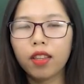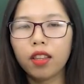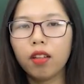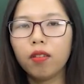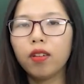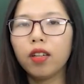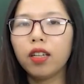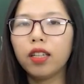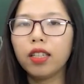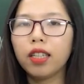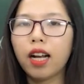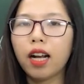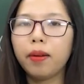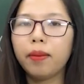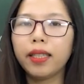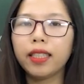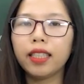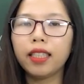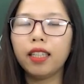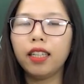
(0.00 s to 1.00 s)
Đồng thời thì các
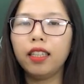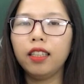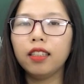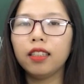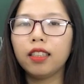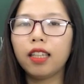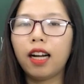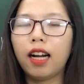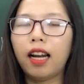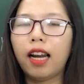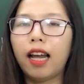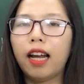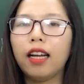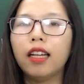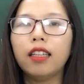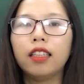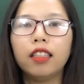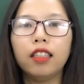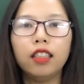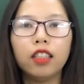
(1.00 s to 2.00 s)
bạn sẽ thấy được rằng là
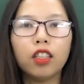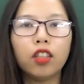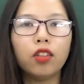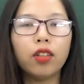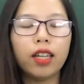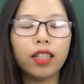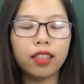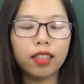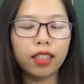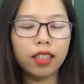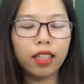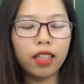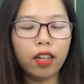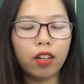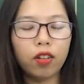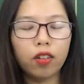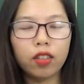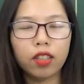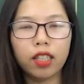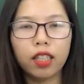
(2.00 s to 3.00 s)
như cô đã giới
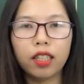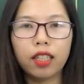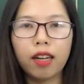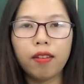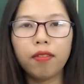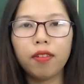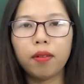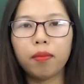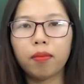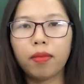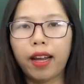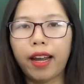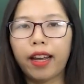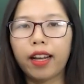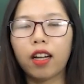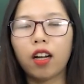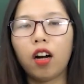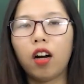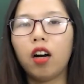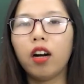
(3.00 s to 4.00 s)
thiệu thì tác phẩm
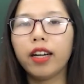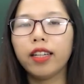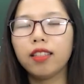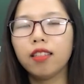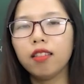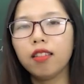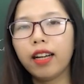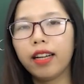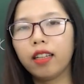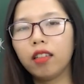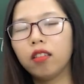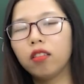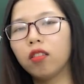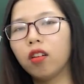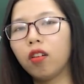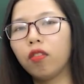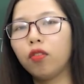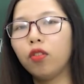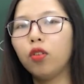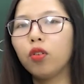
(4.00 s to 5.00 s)
này có cái sức ảnh
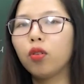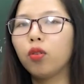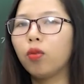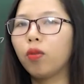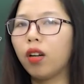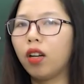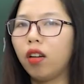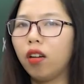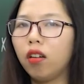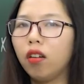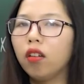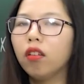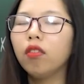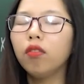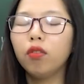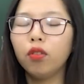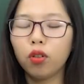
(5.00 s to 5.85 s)
hưởng vô cùng là lớn,